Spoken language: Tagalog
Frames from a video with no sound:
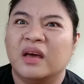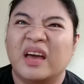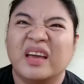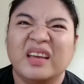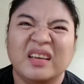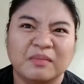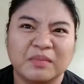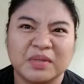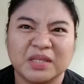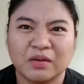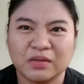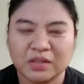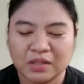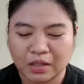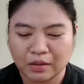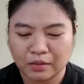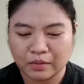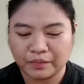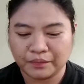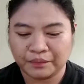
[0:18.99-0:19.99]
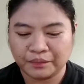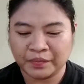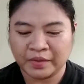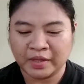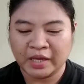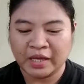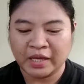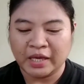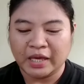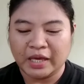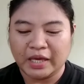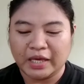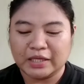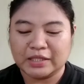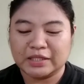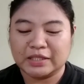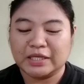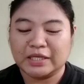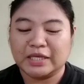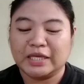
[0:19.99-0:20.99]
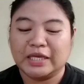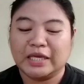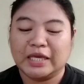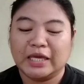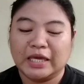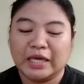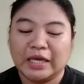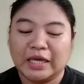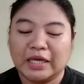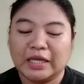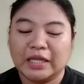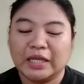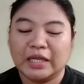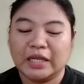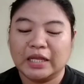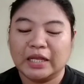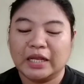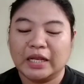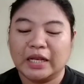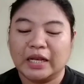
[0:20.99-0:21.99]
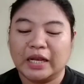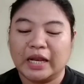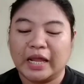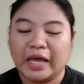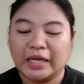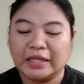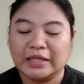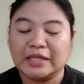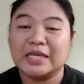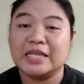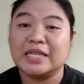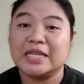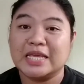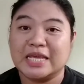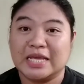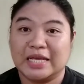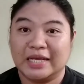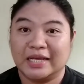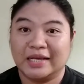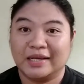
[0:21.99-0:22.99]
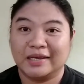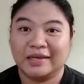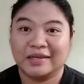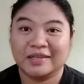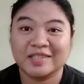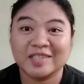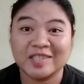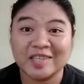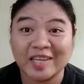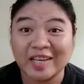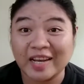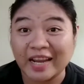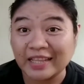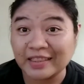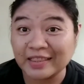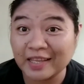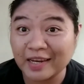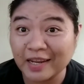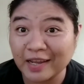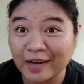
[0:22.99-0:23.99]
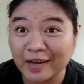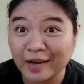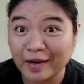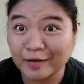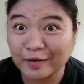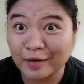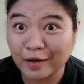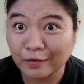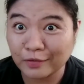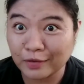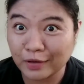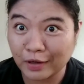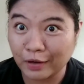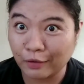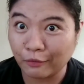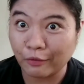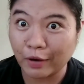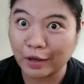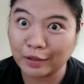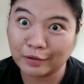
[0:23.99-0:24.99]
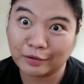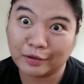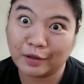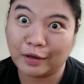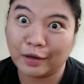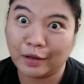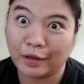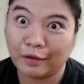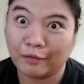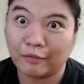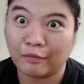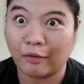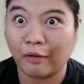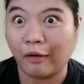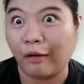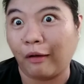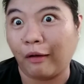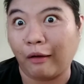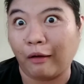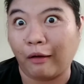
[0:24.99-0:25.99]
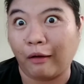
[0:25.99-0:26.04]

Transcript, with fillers: ay, basahon sa nako. Skin lightening. Skin lightening lang daw dili whitening. Wow.